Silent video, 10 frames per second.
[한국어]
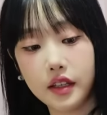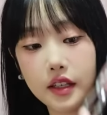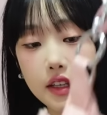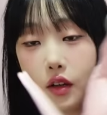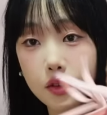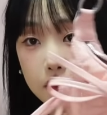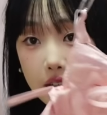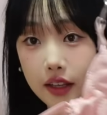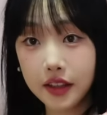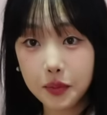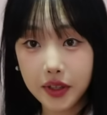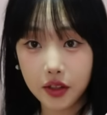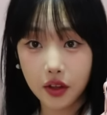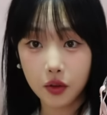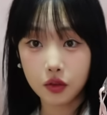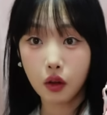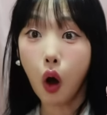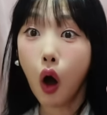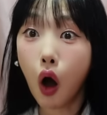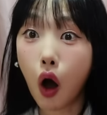귀여운 핸드백이 되었는데
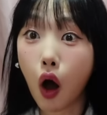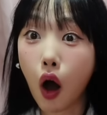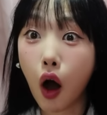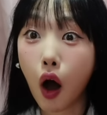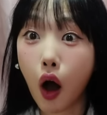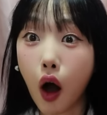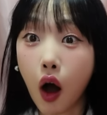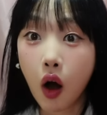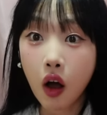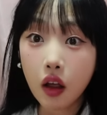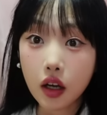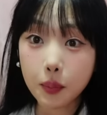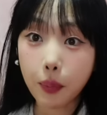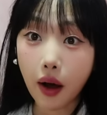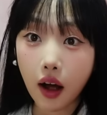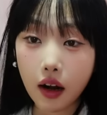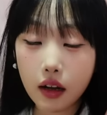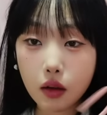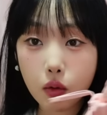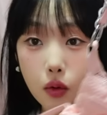오, 어, 약간
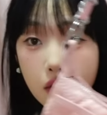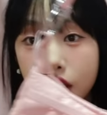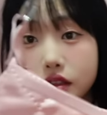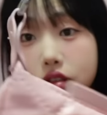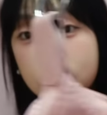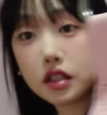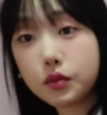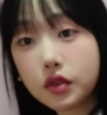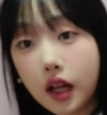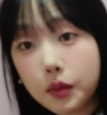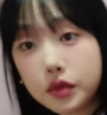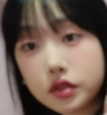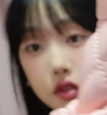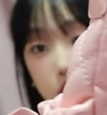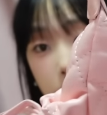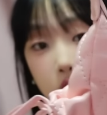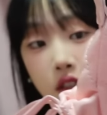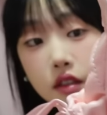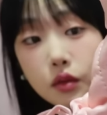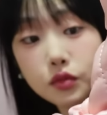발레코어 같은 느낌도 나면서
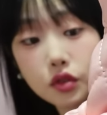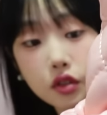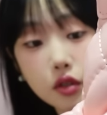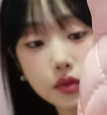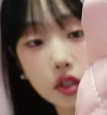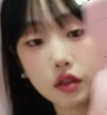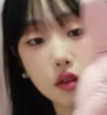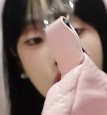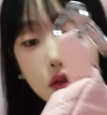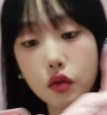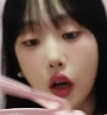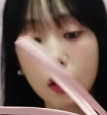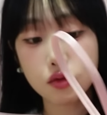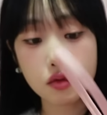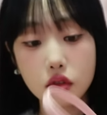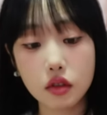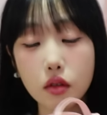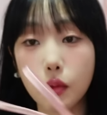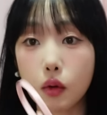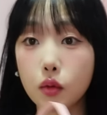인 엄청 귀엽지 않나요? 아, 그리고 가죽이
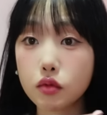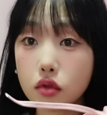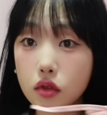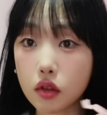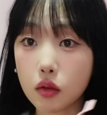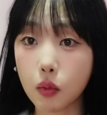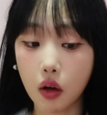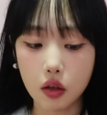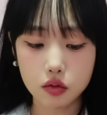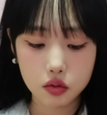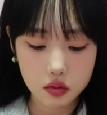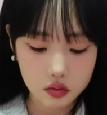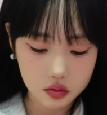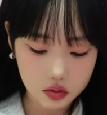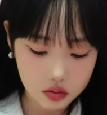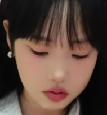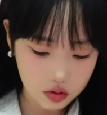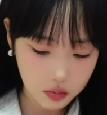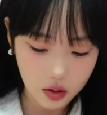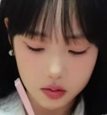막 엄청나게 막 안 좋은 그런
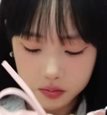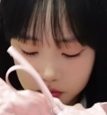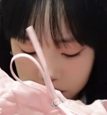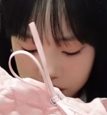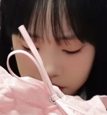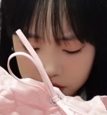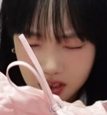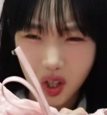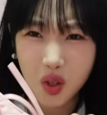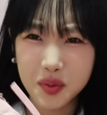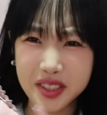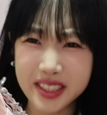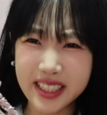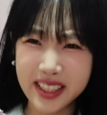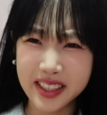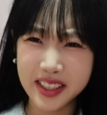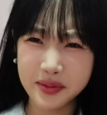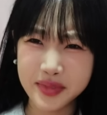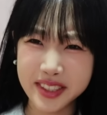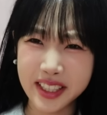느낌이 안... 읍스 이 네,
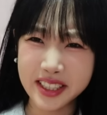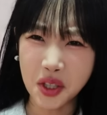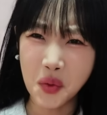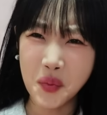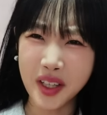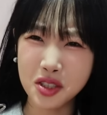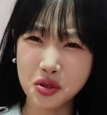냄새가 정말